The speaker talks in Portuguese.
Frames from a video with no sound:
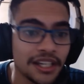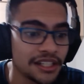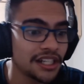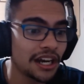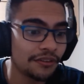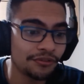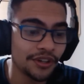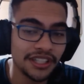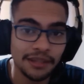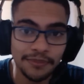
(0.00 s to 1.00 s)
já
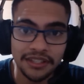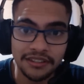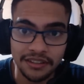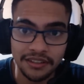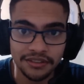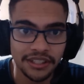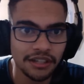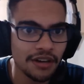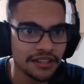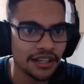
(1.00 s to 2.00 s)
foi demitido.
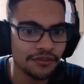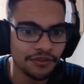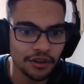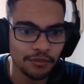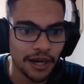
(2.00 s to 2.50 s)
5 a 0 fora o